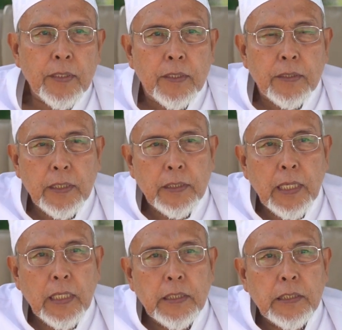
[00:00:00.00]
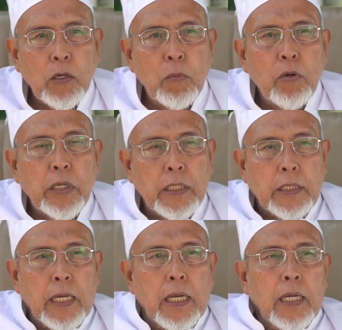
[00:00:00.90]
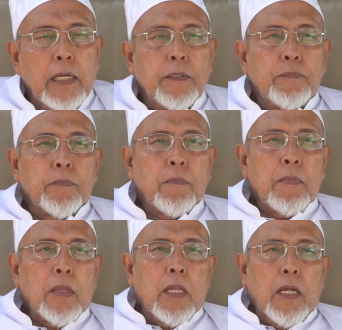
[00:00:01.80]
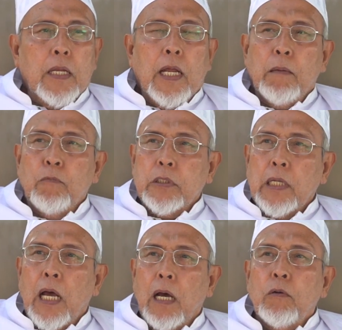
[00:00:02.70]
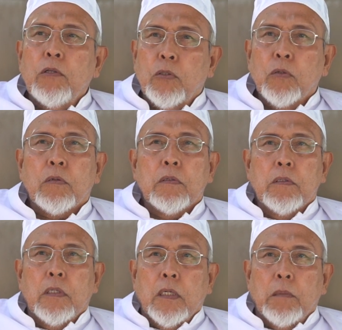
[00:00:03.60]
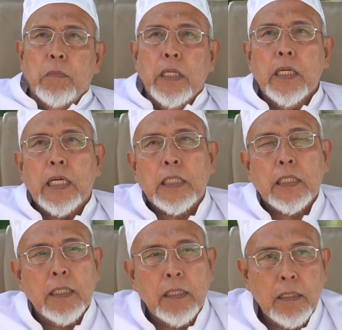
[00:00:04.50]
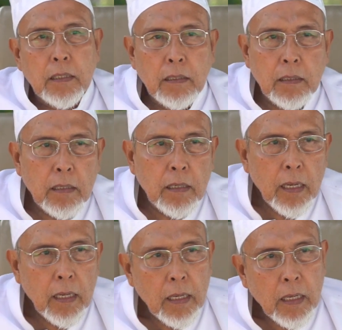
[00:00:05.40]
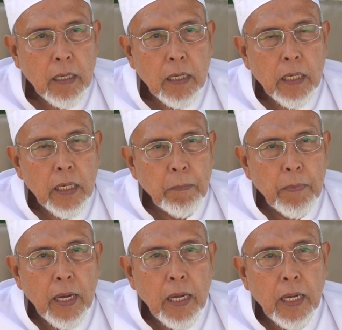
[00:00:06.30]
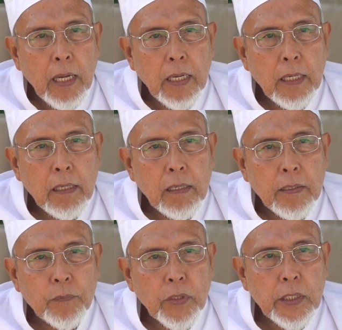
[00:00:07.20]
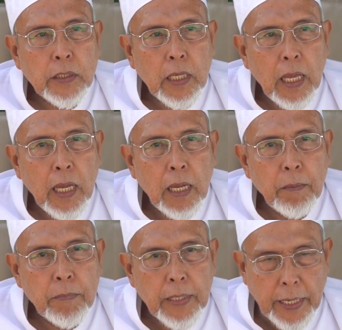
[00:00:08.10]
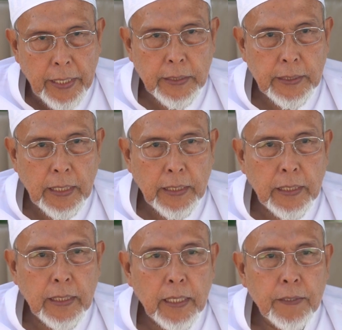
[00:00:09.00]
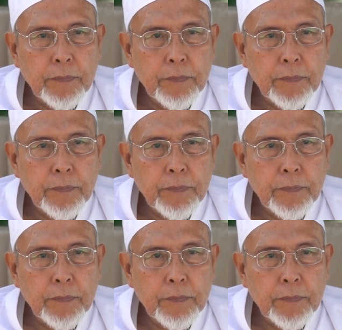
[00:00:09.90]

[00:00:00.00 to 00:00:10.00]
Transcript: Sisa-sisa umur kita Dalam usaha untuk meningkatkan Iman, Islam, dan ihsan kita